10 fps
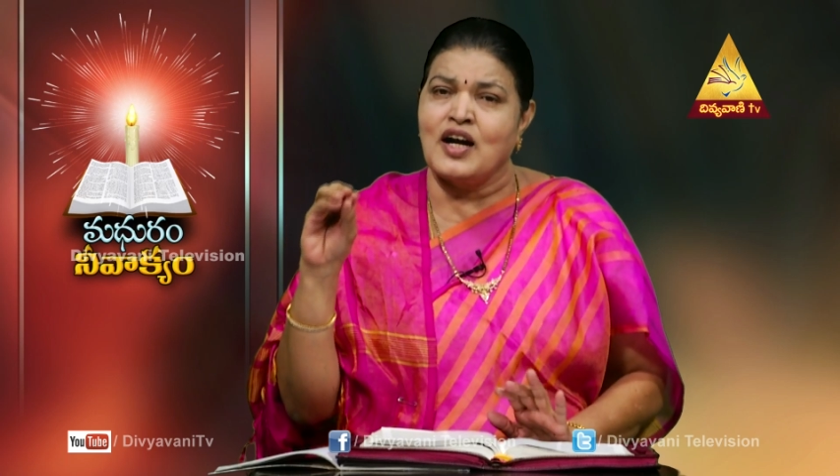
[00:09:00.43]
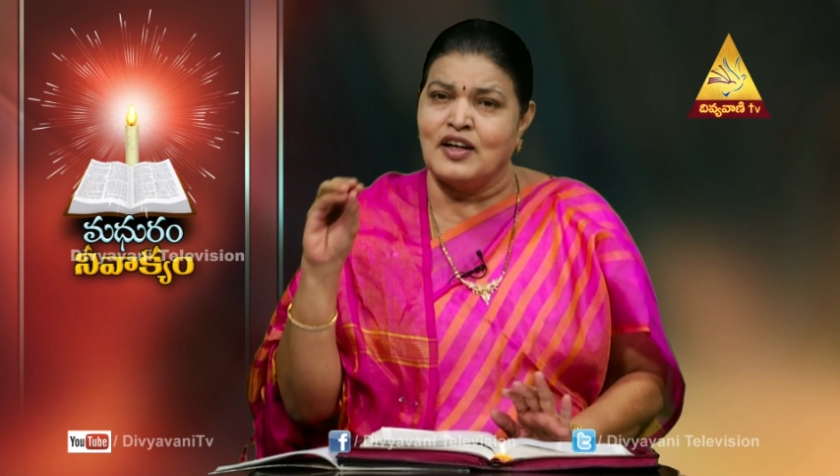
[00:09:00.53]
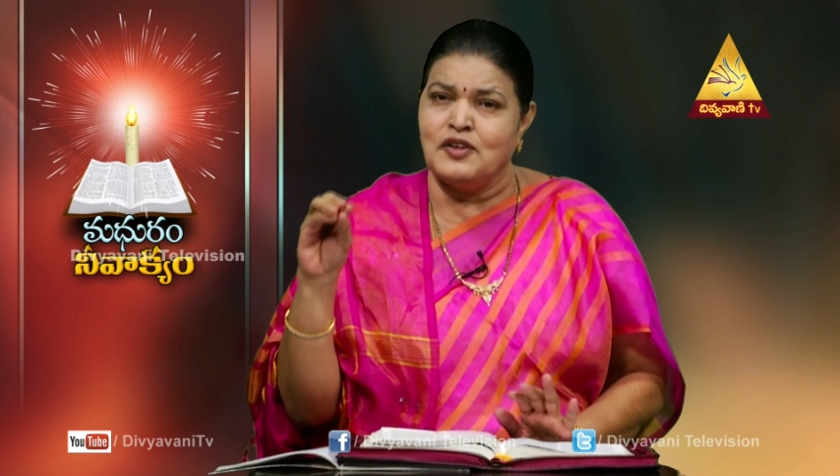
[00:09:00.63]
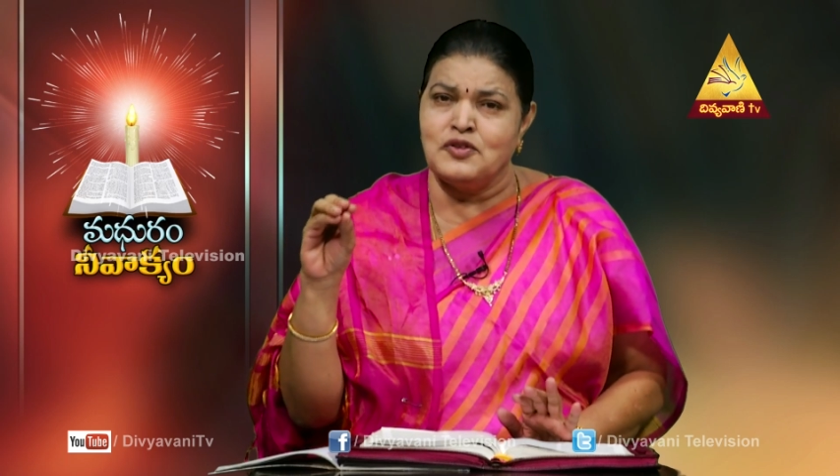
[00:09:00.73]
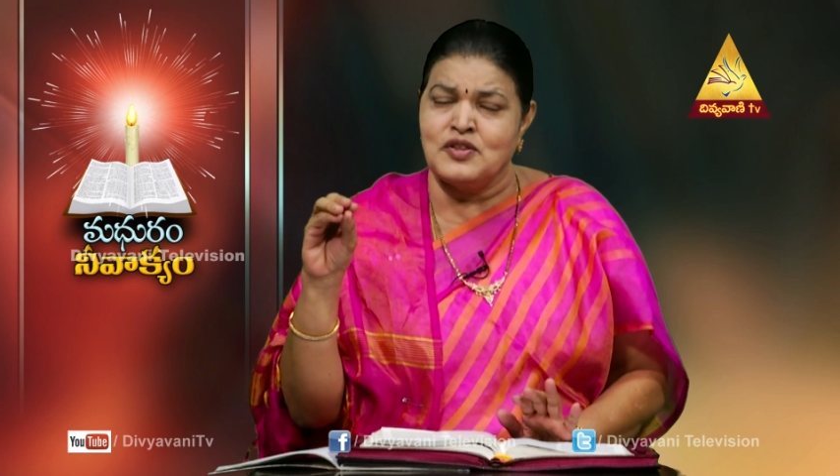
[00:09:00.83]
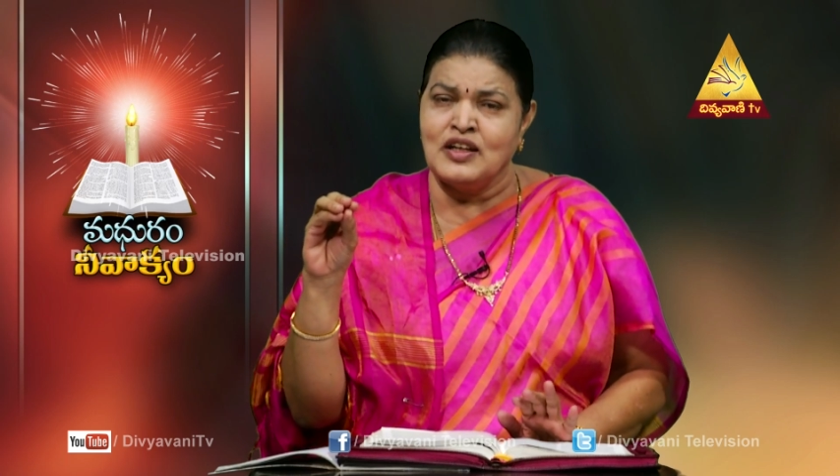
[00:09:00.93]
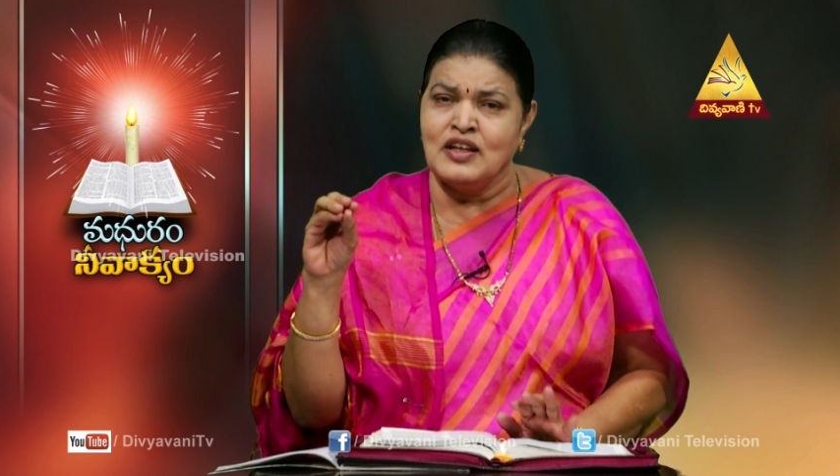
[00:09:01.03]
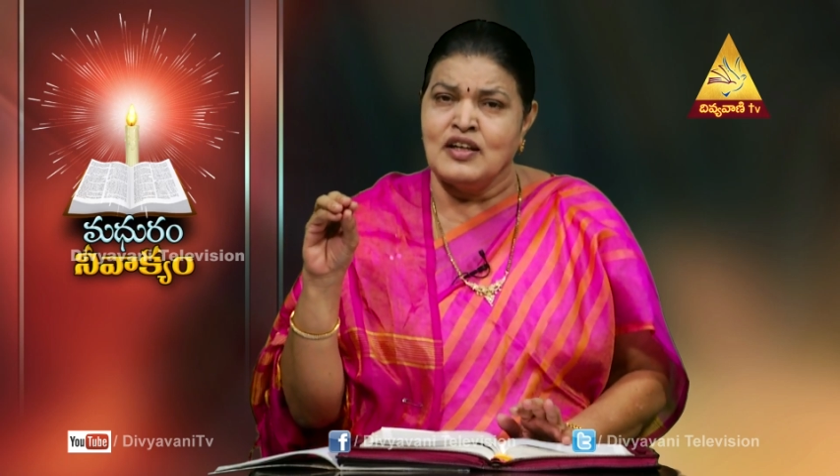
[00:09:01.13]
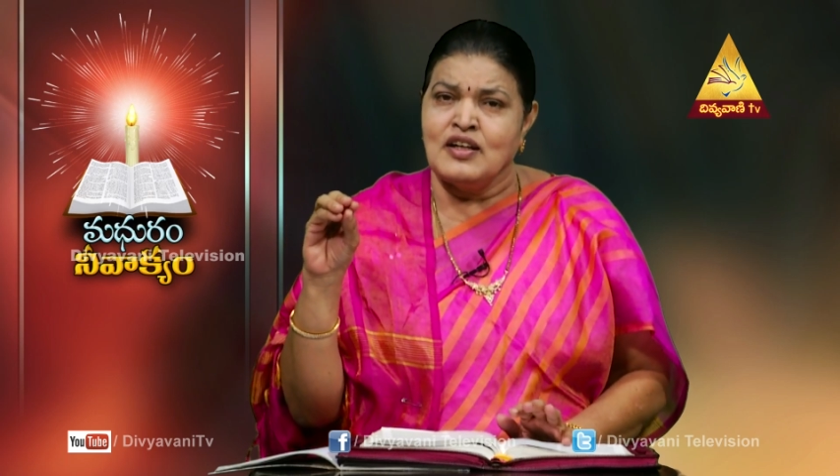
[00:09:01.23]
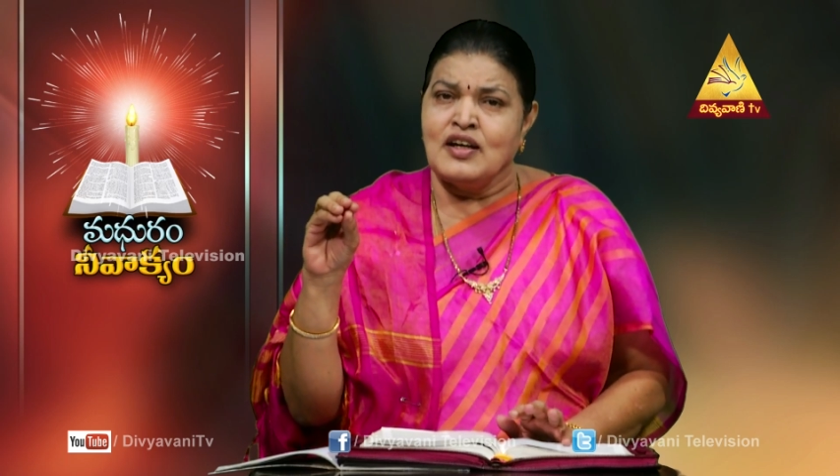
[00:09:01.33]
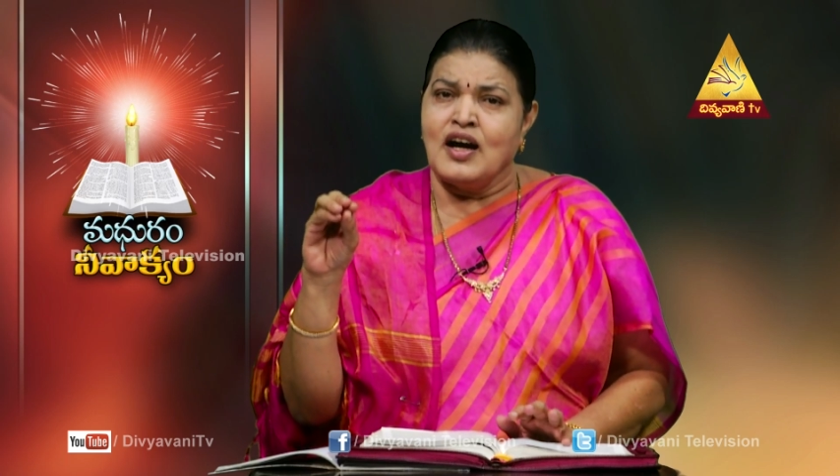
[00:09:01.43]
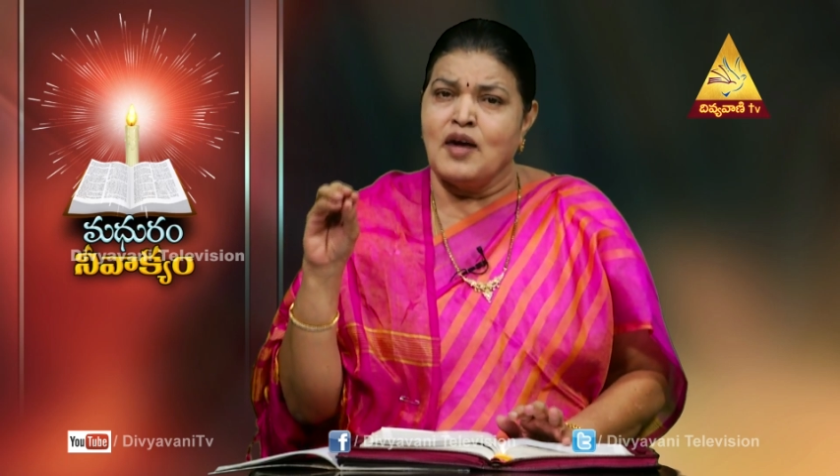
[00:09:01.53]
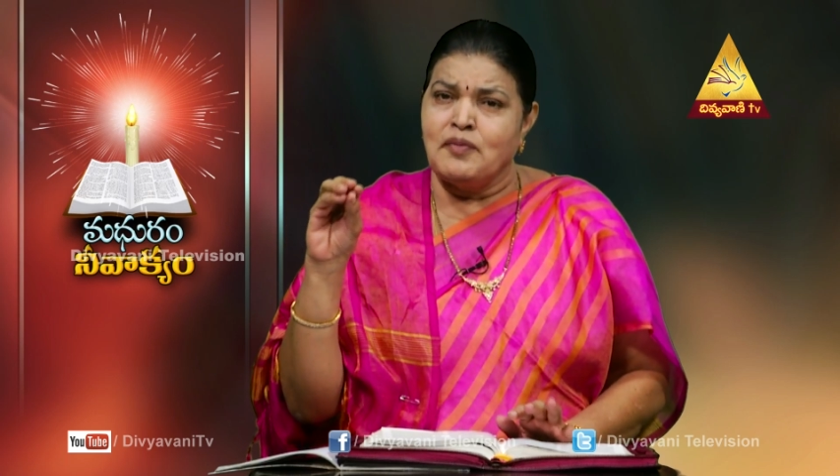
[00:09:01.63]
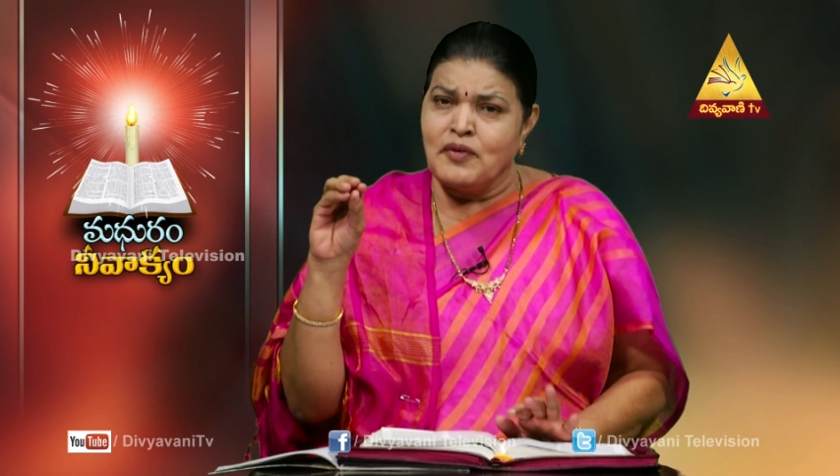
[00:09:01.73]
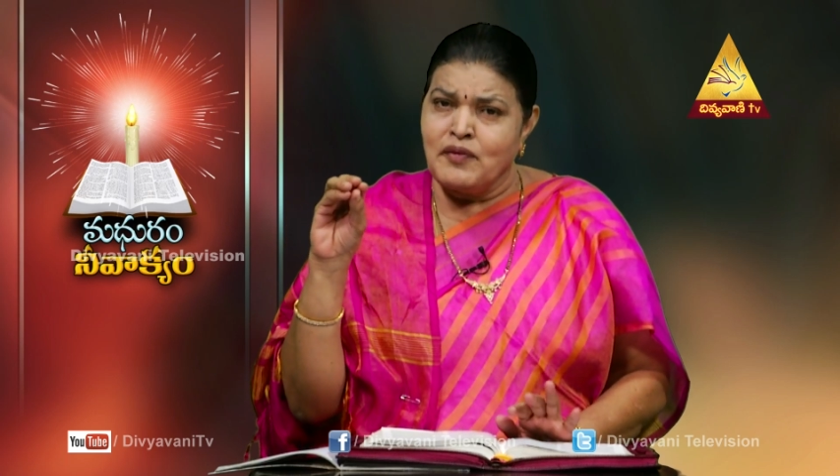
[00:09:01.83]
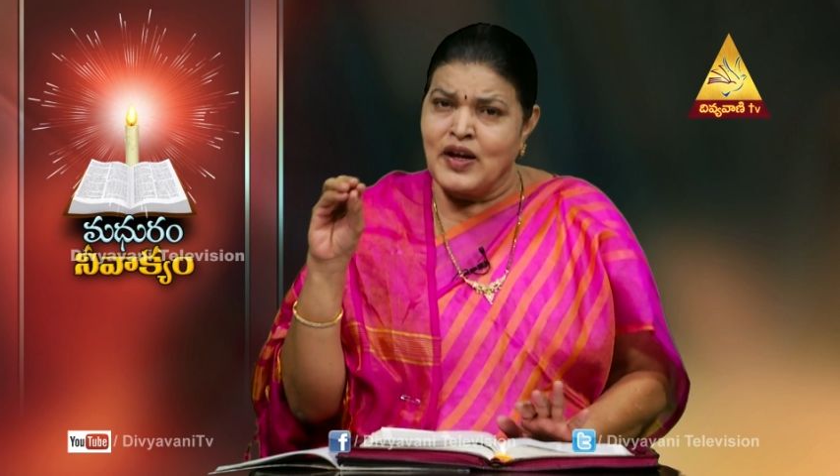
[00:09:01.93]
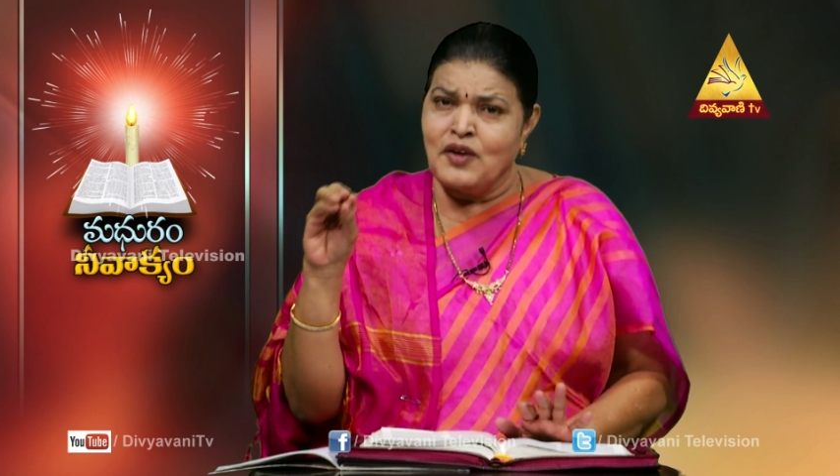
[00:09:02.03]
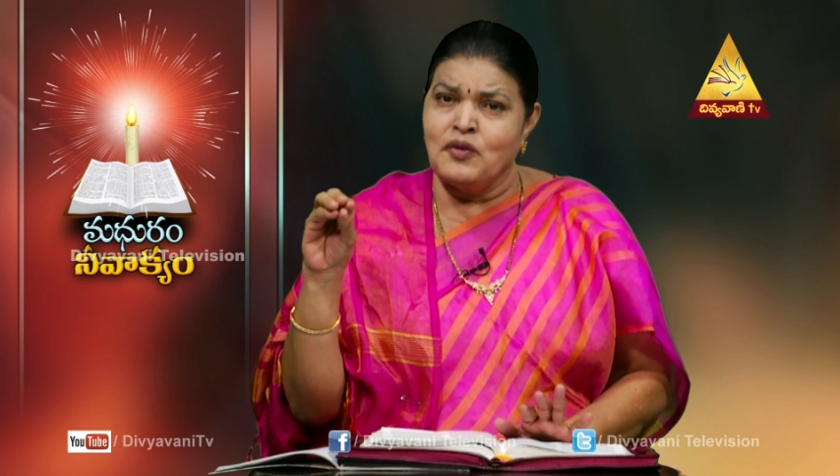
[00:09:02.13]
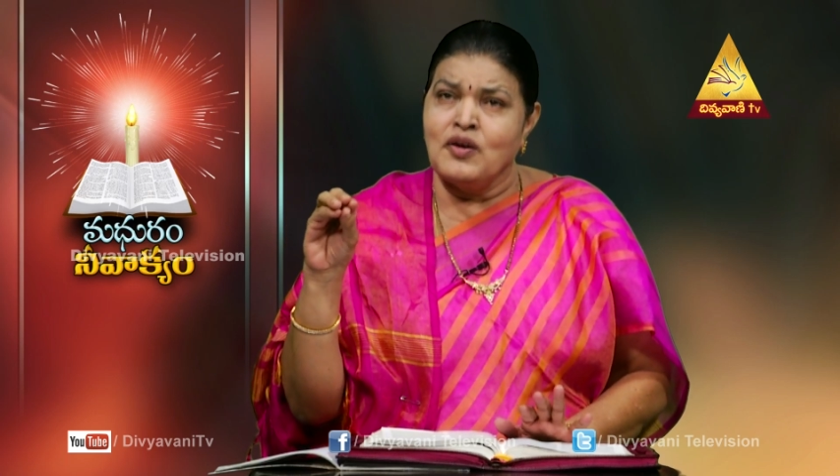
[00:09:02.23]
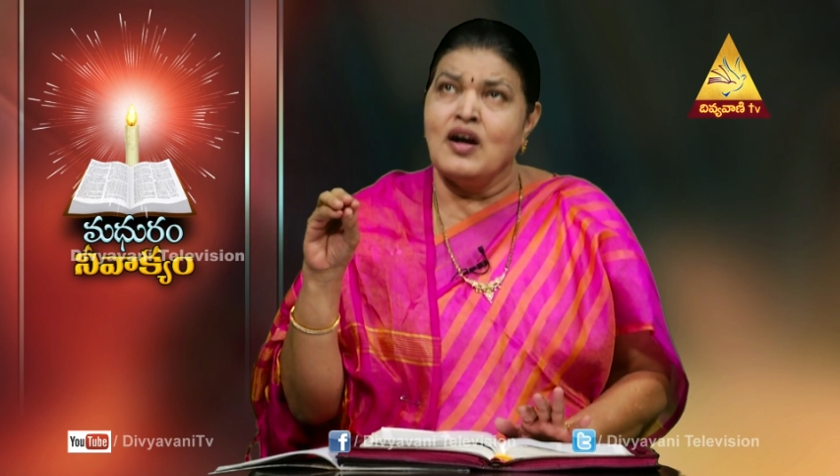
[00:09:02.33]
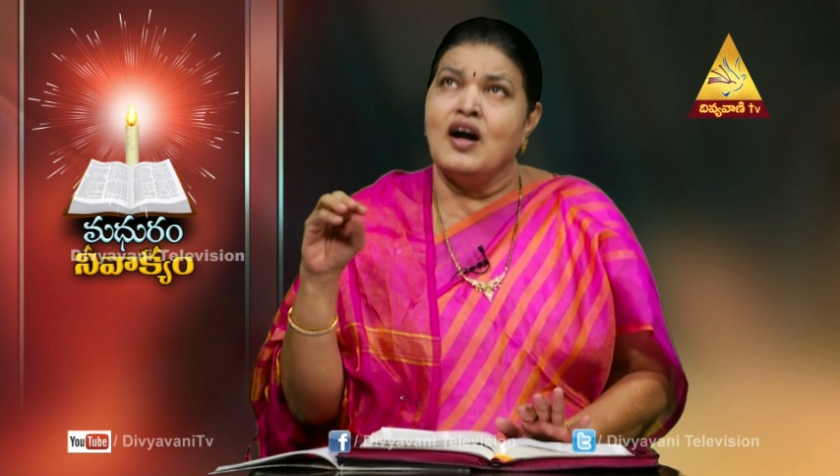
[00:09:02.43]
అక్కడి నుంచి అప్పుడు వీళ్ళు